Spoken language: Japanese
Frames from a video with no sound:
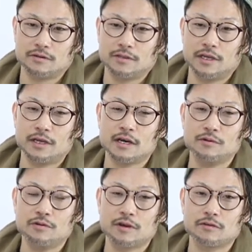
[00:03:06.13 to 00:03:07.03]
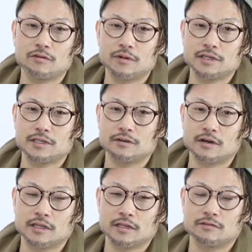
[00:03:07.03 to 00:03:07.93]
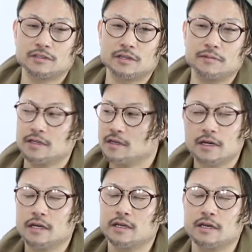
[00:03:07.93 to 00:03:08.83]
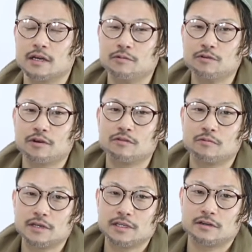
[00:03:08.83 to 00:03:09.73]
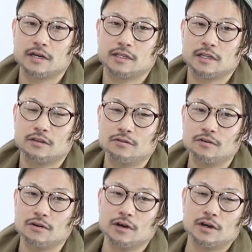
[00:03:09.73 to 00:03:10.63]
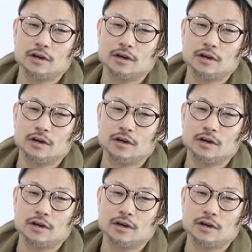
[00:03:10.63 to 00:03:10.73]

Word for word: で髪の毛を伸ばしている方としためあ髪の毛を伸ばしている方だと、